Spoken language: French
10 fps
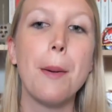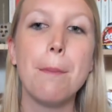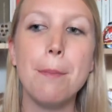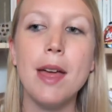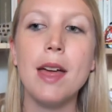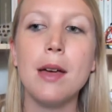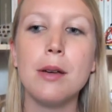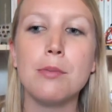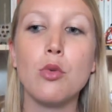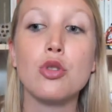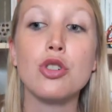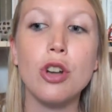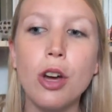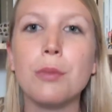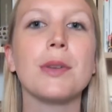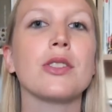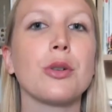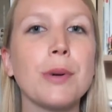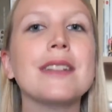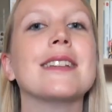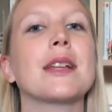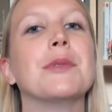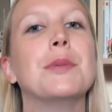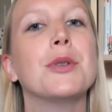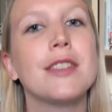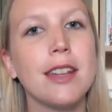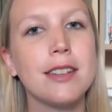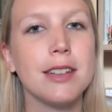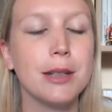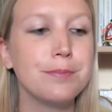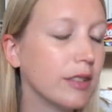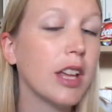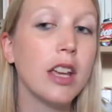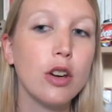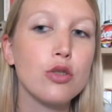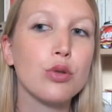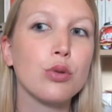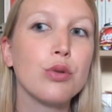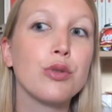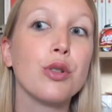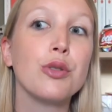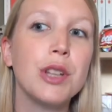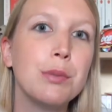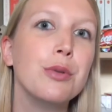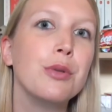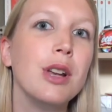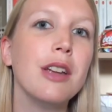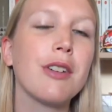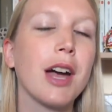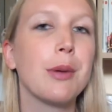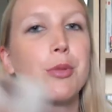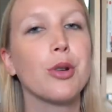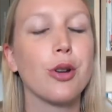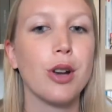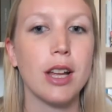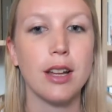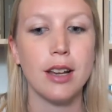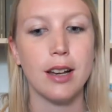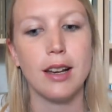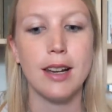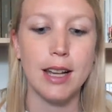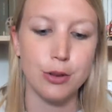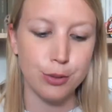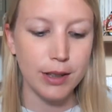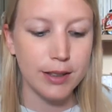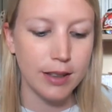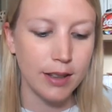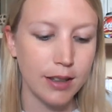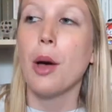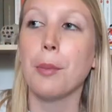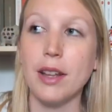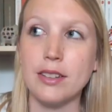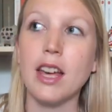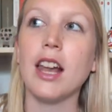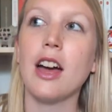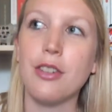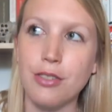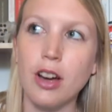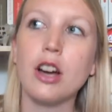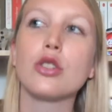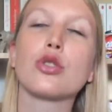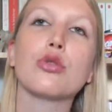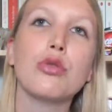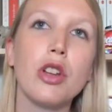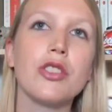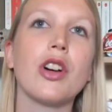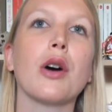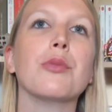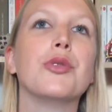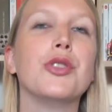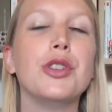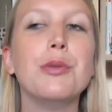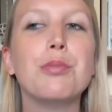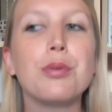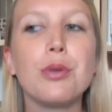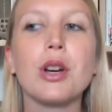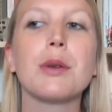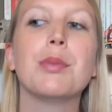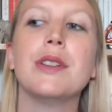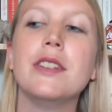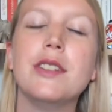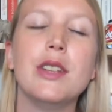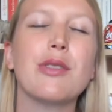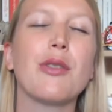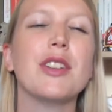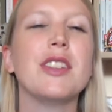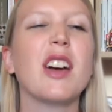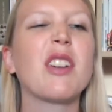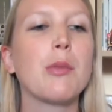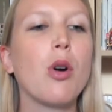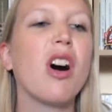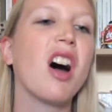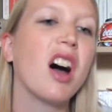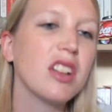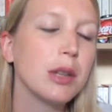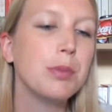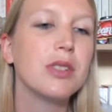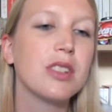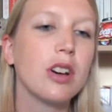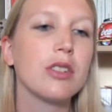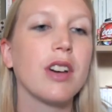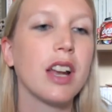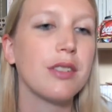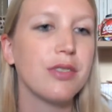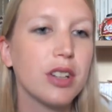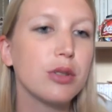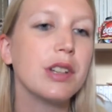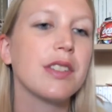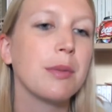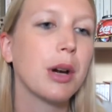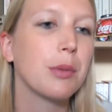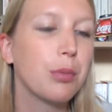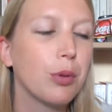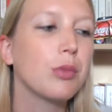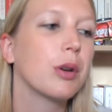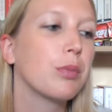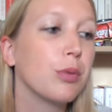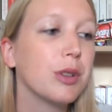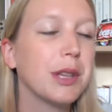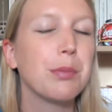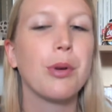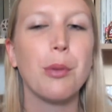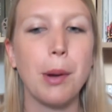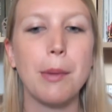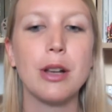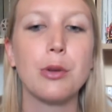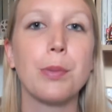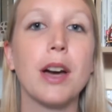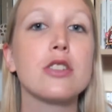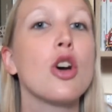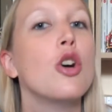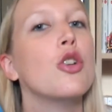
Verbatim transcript: mais mon choc, ma surprise s'est un petit peu tassée. D'ailleurs, je trouve que le début du livre est mieux que la, la suite. Parce qu'à la fin, je trouvais ça un petit peu répétitif. En fait, il y a vraiment un épisode vers la fin du livre qui m'a un peu moins plu et qui prend pas mal de pages.